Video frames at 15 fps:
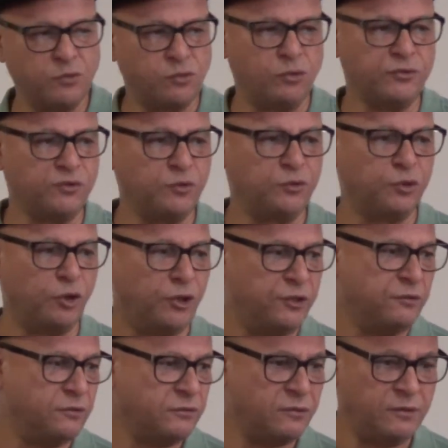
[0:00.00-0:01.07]
do
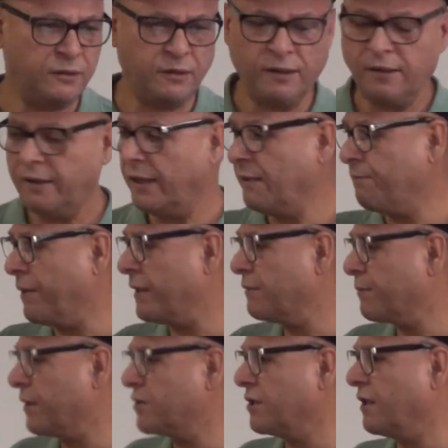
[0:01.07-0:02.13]
consultório ele pede
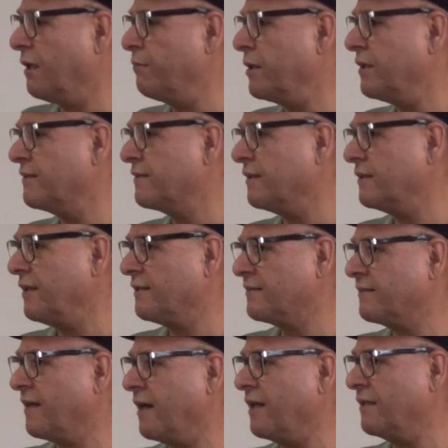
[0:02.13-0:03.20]
para tirar a mesa e a
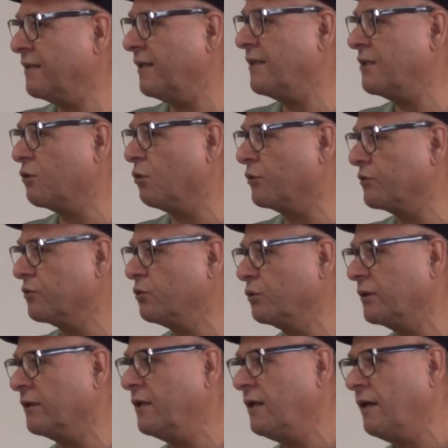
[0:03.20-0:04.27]
sala dele de
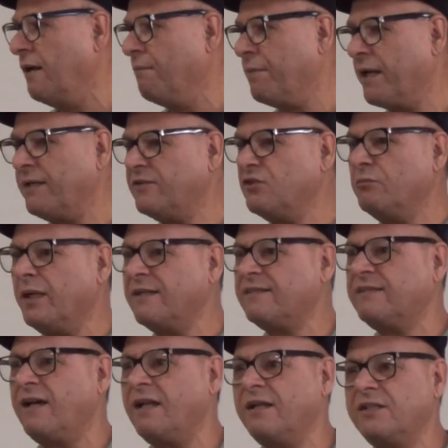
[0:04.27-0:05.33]
consulta parece uma
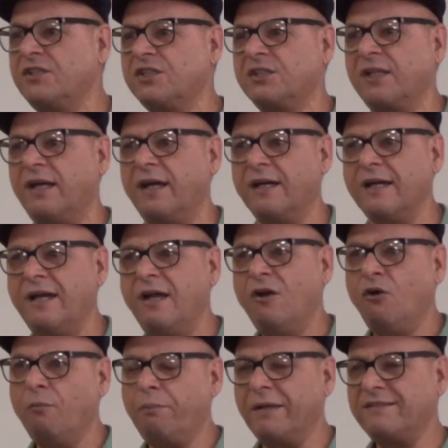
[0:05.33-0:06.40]
sala de estar.
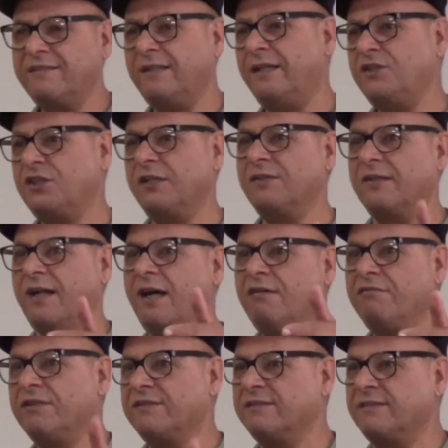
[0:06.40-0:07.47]
O paciente
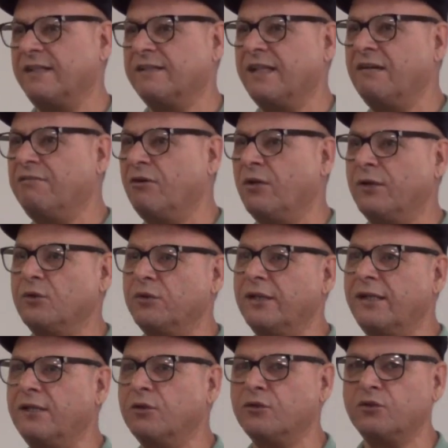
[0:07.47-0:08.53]
entrava, se sentava ao lado
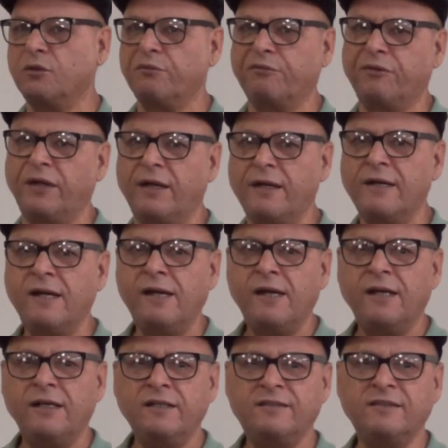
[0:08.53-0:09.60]
dele no sofá
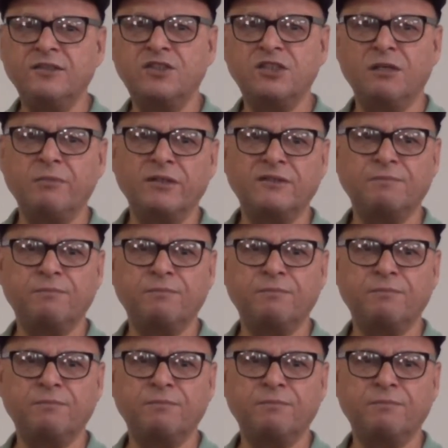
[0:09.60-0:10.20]
e sentia mais